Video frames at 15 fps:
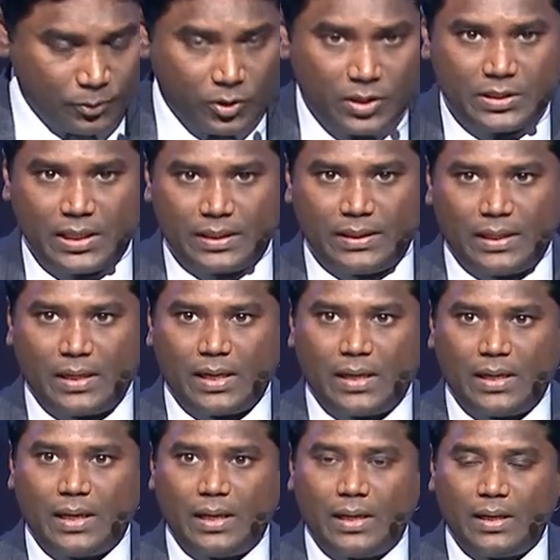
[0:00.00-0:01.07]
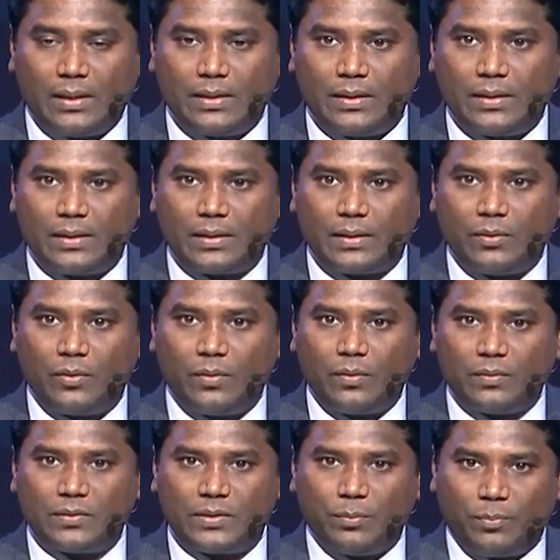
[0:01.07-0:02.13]
புறஜாதியாரை அல்லது
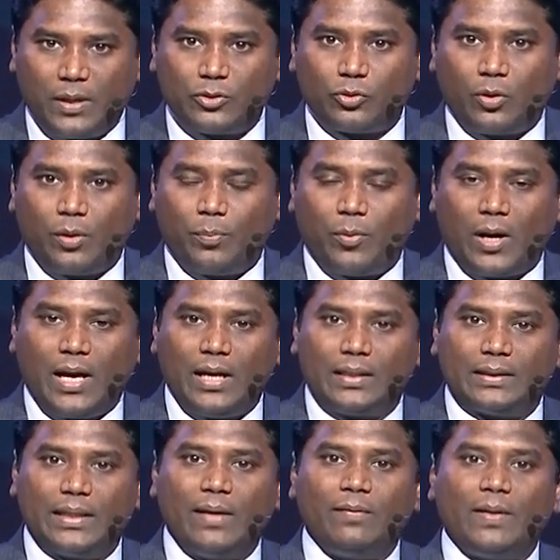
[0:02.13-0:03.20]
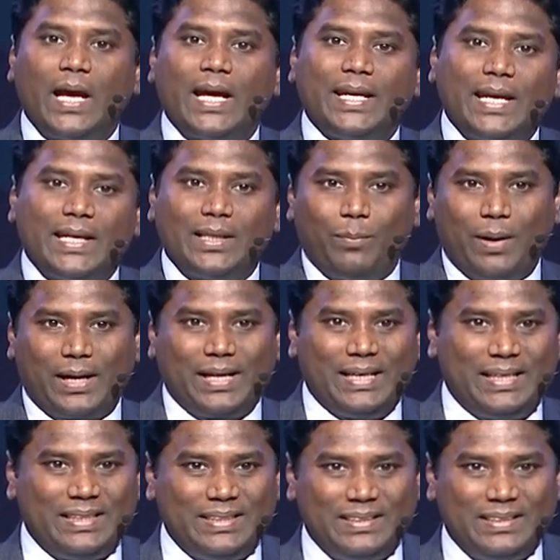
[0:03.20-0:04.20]
சிம்பிளாக சொல்ல போனால் தேவனை அறியாத மக்கள்